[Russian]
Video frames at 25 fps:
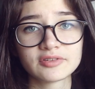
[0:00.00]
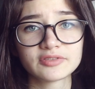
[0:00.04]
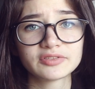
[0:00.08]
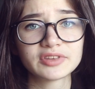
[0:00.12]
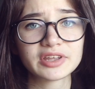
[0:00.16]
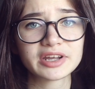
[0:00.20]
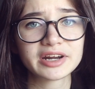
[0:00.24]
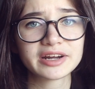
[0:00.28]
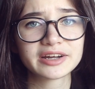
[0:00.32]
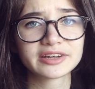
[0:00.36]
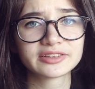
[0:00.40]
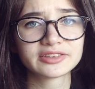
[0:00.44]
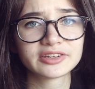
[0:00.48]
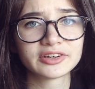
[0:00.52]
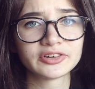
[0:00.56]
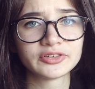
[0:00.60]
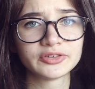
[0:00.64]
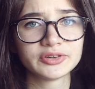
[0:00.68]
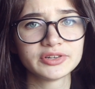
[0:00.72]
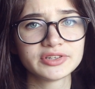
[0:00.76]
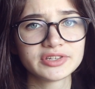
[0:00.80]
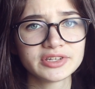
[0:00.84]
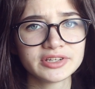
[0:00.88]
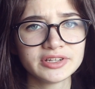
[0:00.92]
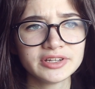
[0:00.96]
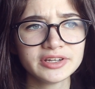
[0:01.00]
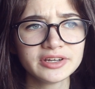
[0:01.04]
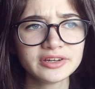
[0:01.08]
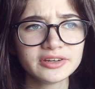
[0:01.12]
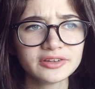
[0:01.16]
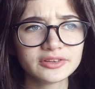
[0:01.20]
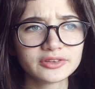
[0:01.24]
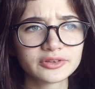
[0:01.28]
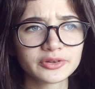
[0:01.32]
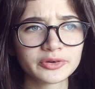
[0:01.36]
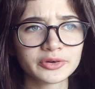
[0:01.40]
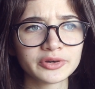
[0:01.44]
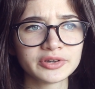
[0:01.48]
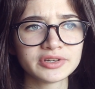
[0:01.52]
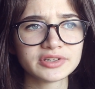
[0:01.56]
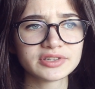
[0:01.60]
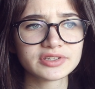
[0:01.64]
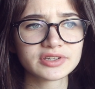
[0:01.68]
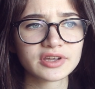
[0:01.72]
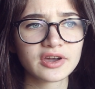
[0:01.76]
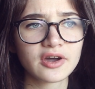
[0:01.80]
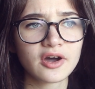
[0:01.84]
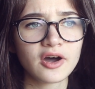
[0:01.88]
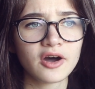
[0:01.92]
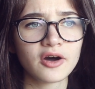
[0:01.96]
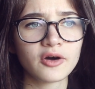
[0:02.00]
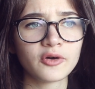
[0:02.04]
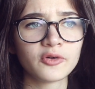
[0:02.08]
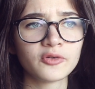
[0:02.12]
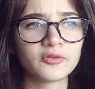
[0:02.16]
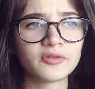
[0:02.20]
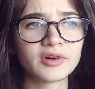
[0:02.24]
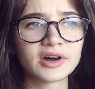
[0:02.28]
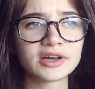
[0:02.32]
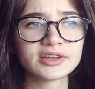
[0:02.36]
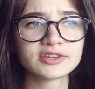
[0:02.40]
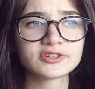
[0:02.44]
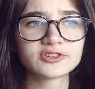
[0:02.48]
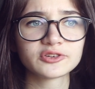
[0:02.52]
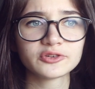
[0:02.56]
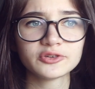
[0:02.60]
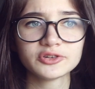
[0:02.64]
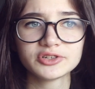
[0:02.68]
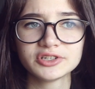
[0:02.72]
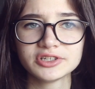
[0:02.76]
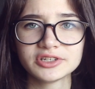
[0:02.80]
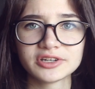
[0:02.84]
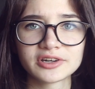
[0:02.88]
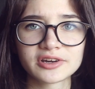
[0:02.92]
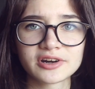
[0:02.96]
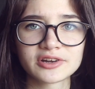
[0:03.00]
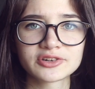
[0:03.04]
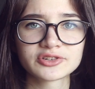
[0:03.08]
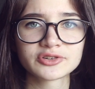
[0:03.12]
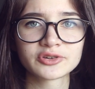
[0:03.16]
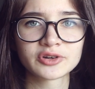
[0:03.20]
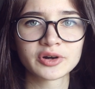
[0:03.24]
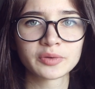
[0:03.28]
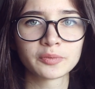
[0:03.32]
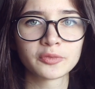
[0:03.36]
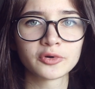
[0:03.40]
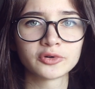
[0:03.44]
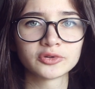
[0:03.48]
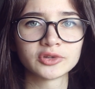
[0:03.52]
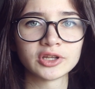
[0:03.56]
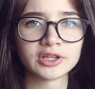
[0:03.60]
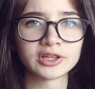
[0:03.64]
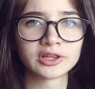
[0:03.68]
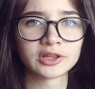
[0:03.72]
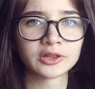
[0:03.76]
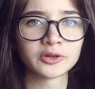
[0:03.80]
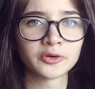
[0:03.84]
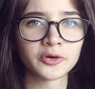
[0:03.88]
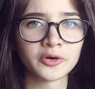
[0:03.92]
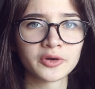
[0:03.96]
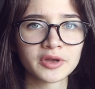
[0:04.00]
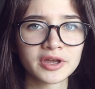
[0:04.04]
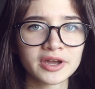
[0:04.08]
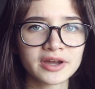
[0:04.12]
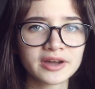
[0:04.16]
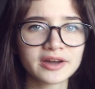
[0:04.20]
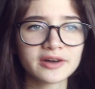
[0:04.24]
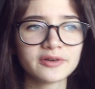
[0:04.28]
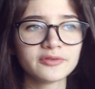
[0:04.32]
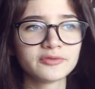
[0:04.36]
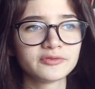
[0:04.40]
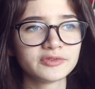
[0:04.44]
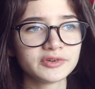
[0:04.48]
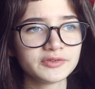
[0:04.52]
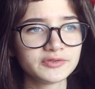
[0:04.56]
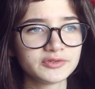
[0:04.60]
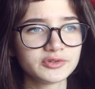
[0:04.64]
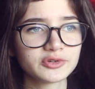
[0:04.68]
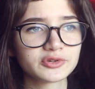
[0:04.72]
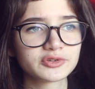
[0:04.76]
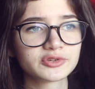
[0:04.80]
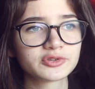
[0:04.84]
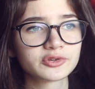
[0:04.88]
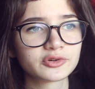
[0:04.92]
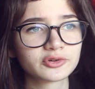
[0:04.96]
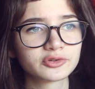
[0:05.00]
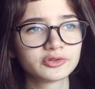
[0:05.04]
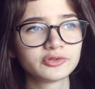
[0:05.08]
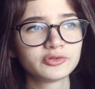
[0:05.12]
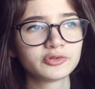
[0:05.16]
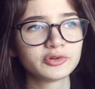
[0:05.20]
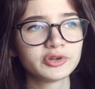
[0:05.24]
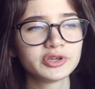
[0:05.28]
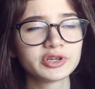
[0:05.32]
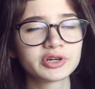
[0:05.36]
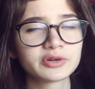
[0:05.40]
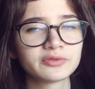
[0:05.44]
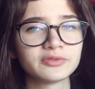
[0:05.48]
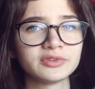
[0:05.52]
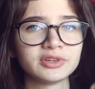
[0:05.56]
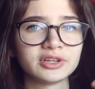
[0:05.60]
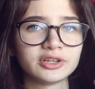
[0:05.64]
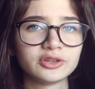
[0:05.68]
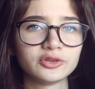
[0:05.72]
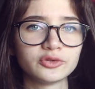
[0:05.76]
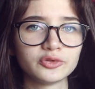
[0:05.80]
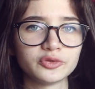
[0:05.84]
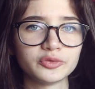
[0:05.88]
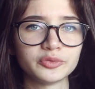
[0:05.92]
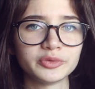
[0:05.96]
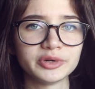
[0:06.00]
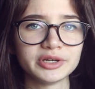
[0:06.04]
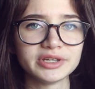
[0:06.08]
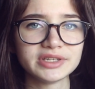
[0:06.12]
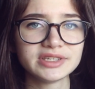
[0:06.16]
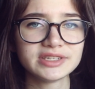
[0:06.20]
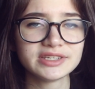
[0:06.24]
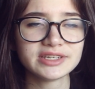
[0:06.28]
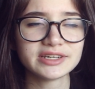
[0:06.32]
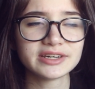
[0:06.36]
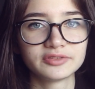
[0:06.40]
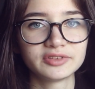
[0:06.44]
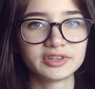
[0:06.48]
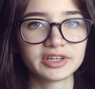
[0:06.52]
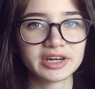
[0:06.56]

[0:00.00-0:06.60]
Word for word: Во-вторых, это reasoning, то есть у вас очень хорошо работает логика, вы все структурированно думаете.